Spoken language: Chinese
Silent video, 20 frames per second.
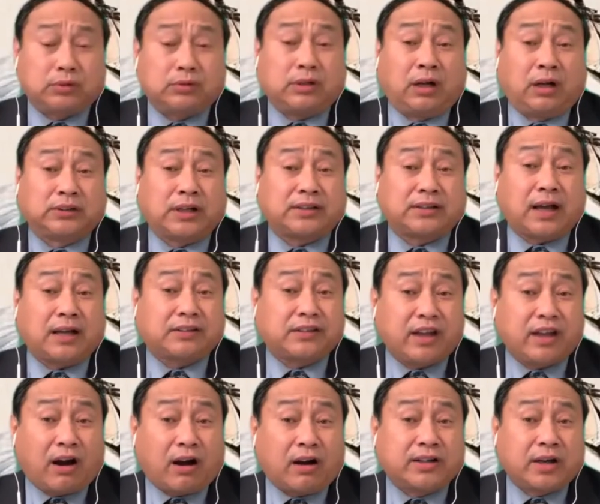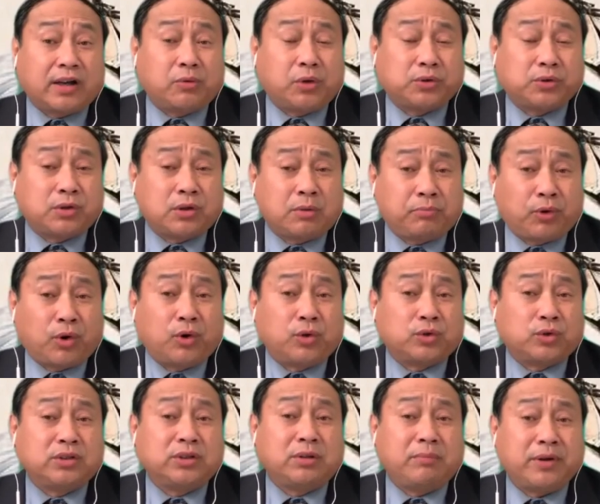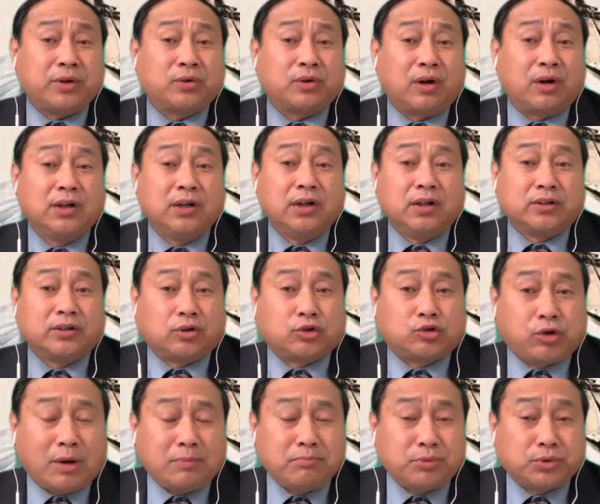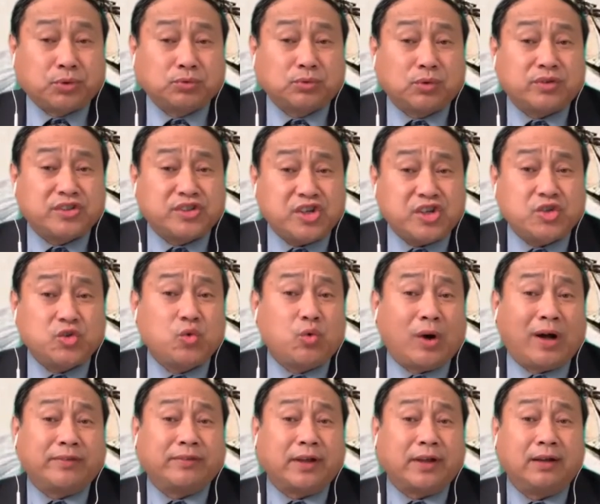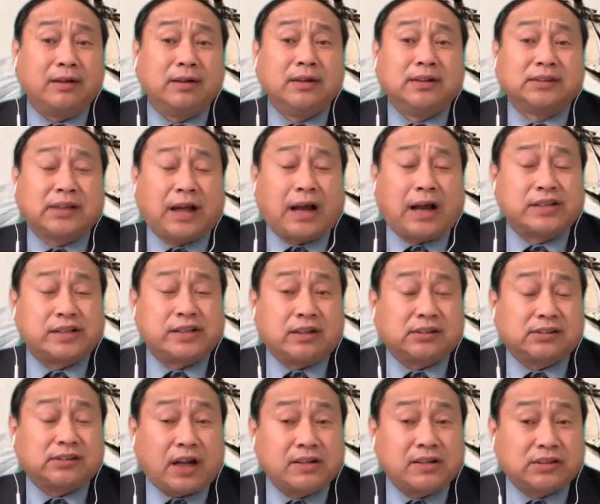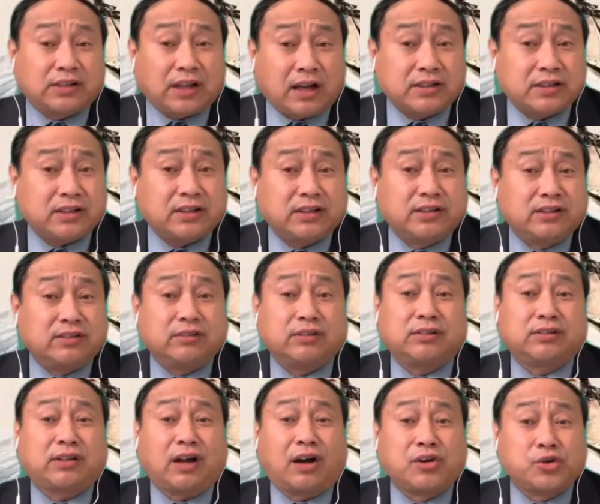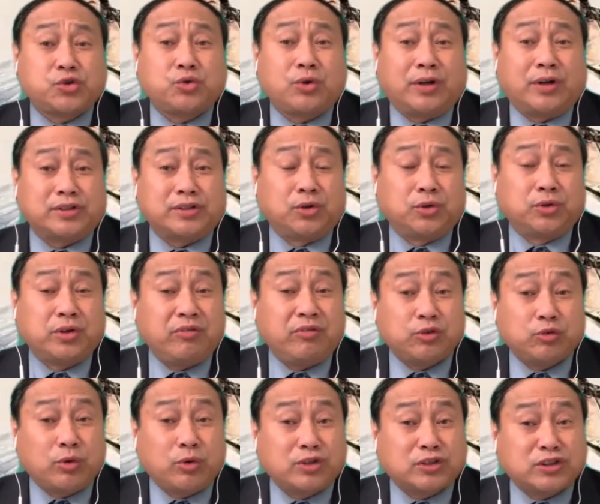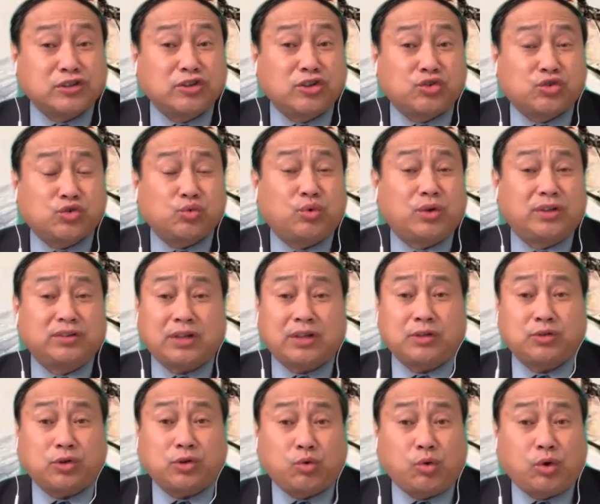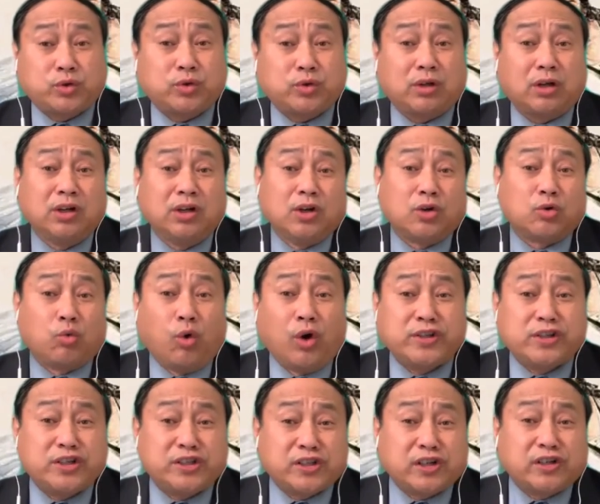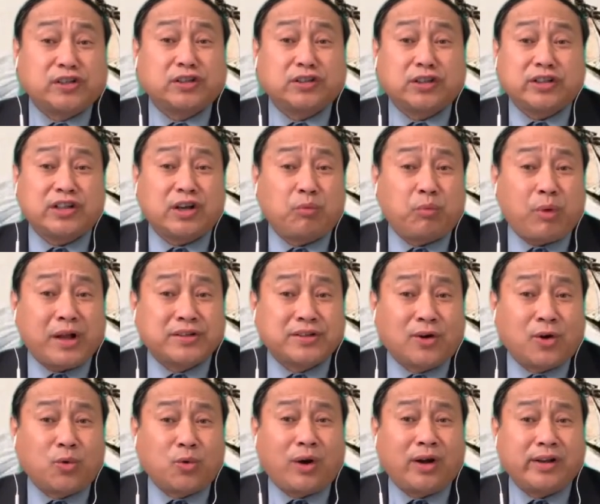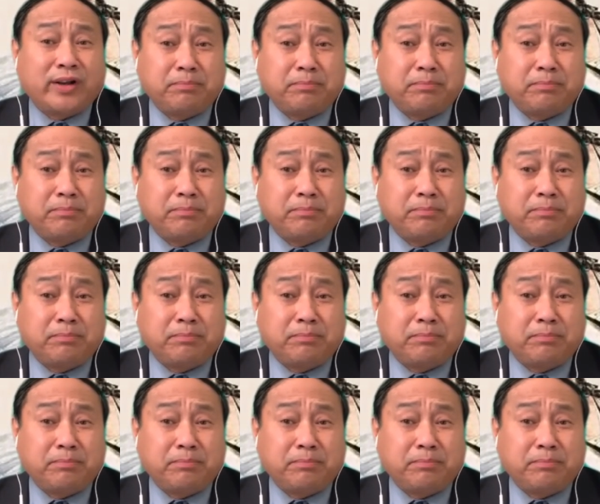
然后呢，他第二点，我觉得博尔顿呢没有说，就是川普总统，尽管呢他是一个，但是他这个人当选之后，因为作为政治素人，他对过去的国际政治的一些外交惯